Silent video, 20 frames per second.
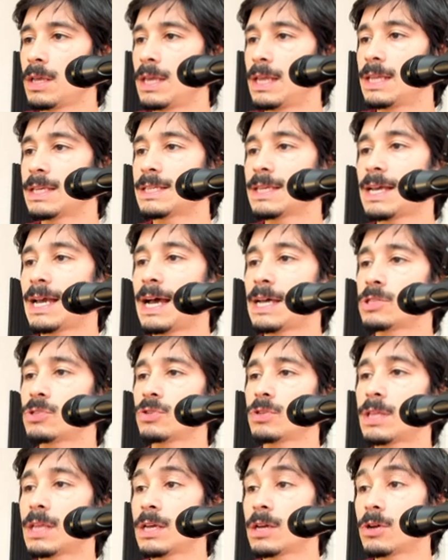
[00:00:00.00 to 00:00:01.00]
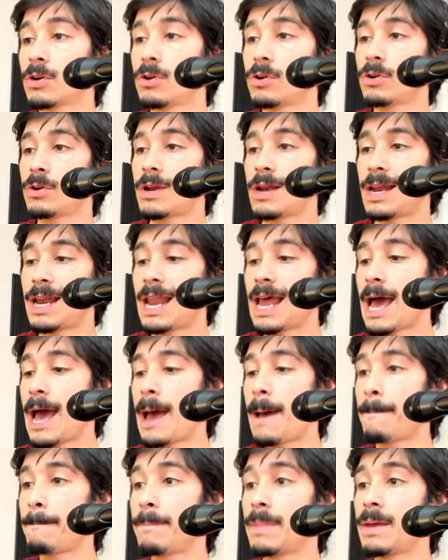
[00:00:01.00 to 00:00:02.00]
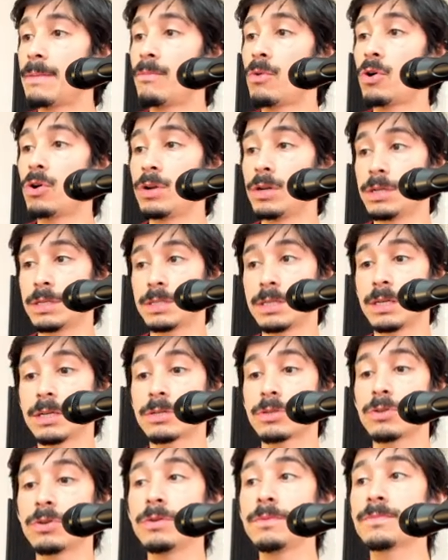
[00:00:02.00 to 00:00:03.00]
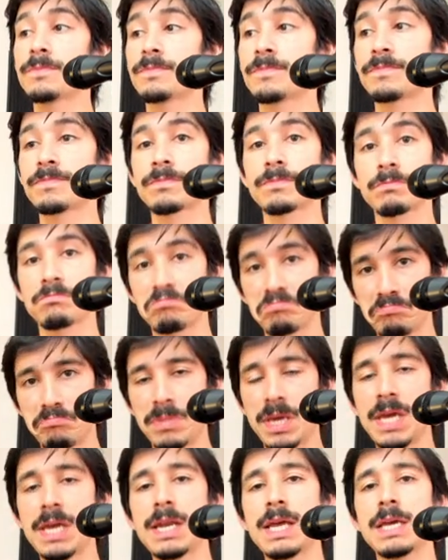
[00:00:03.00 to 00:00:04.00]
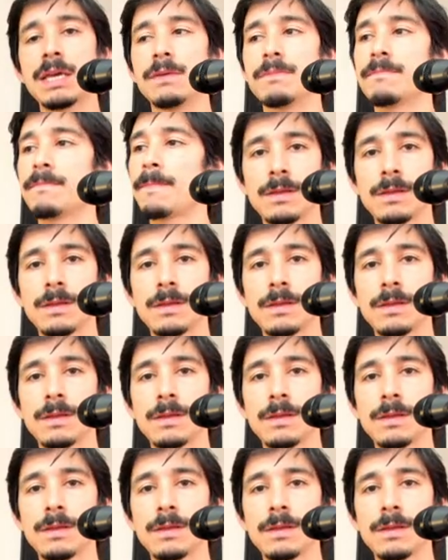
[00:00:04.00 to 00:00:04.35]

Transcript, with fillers: Y en ese caso tengo la bemol, ¿cierto? Bien ahí.